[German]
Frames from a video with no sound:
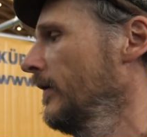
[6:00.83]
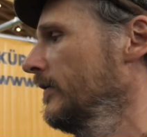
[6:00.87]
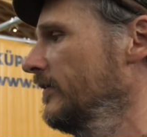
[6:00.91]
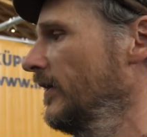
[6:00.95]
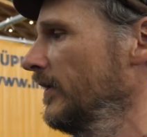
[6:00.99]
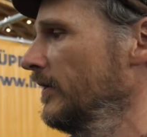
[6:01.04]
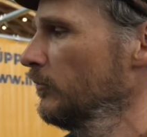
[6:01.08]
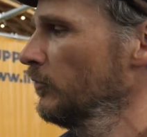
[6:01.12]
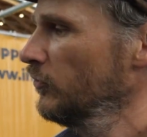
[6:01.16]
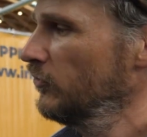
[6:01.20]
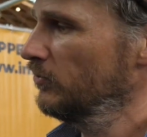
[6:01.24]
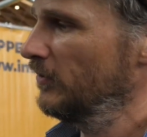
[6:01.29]

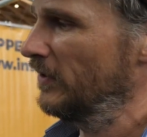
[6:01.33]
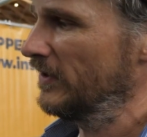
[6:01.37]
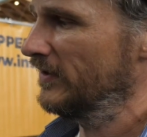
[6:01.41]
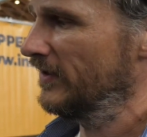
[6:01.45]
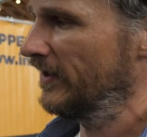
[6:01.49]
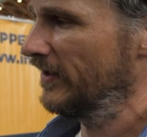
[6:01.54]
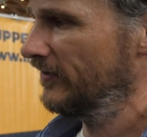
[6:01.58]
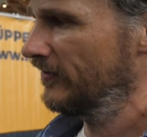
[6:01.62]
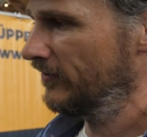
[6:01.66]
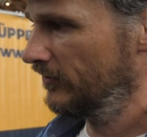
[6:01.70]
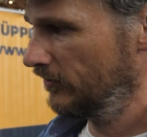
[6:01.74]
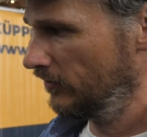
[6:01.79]
Dann muss man
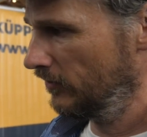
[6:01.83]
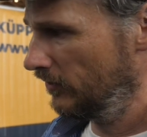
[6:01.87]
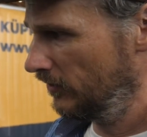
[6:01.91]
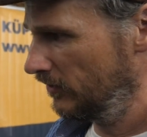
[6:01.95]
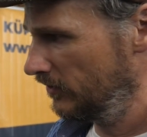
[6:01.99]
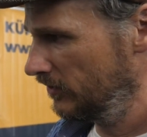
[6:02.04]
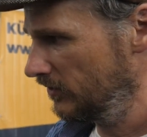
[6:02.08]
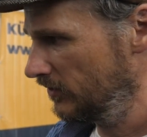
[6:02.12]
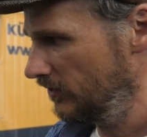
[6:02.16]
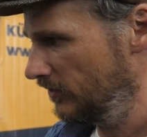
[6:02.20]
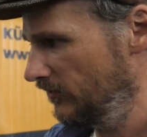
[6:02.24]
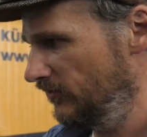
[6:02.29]
das
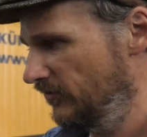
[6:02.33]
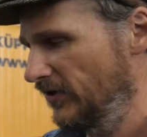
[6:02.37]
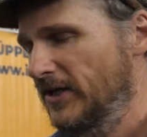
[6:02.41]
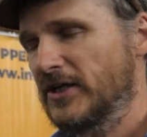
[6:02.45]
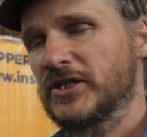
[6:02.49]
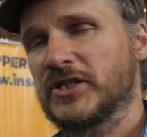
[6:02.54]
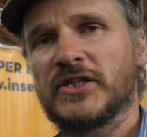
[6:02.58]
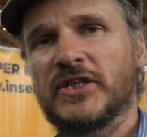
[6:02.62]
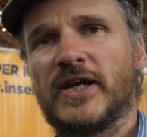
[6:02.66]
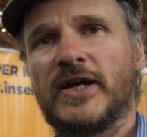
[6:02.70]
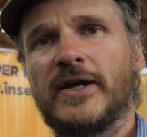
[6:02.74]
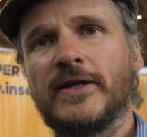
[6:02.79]

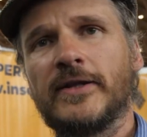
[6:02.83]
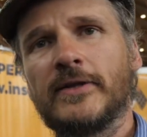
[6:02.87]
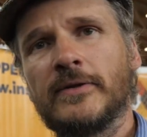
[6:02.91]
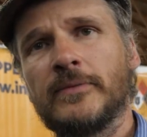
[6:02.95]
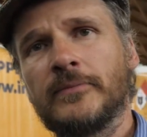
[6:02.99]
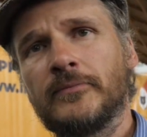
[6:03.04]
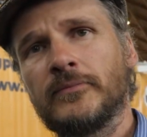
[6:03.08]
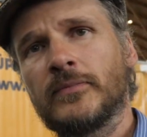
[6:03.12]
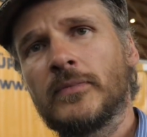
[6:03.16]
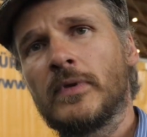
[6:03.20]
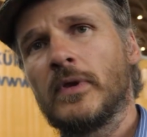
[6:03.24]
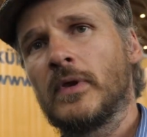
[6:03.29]

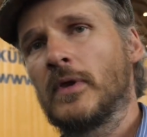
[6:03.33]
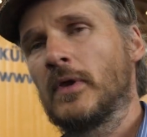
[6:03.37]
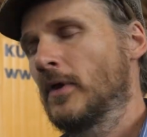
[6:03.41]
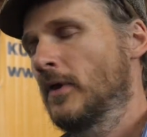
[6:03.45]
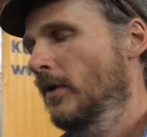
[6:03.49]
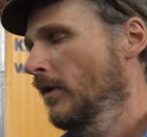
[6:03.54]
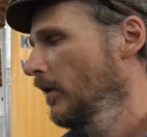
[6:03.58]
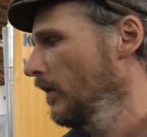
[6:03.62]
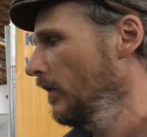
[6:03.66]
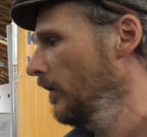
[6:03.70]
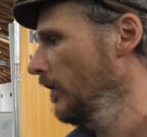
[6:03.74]
wegschneiden. Ja.